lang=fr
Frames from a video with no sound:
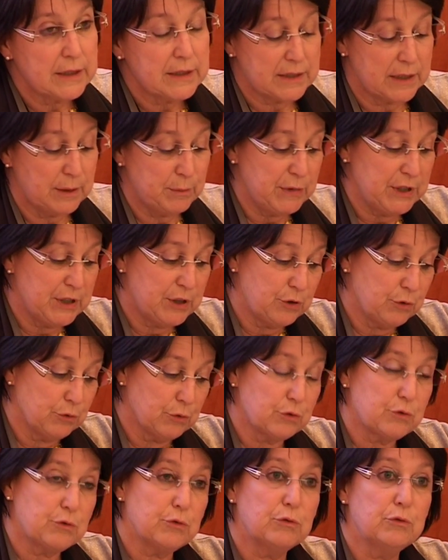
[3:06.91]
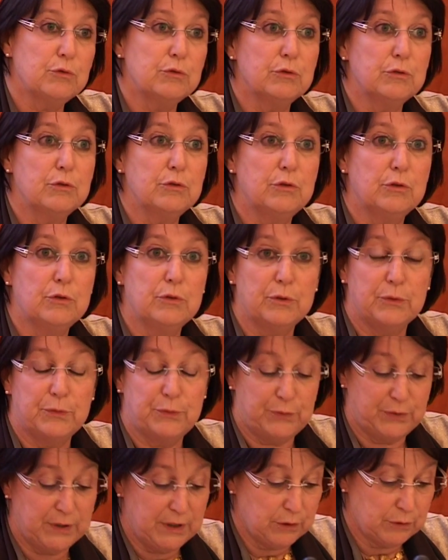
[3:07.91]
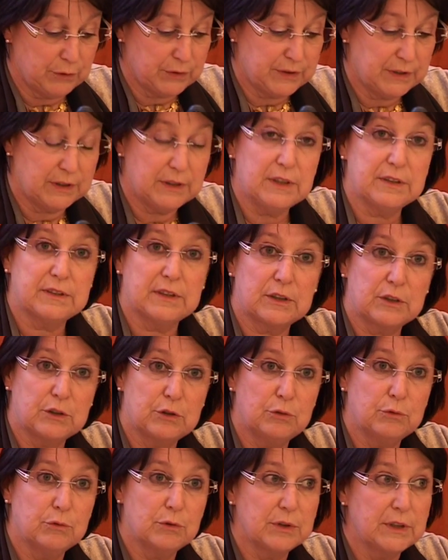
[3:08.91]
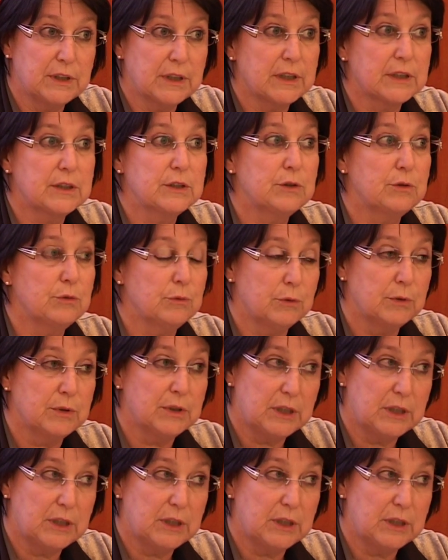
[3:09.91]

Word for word: Ses missions sont donc de financer des actions en direction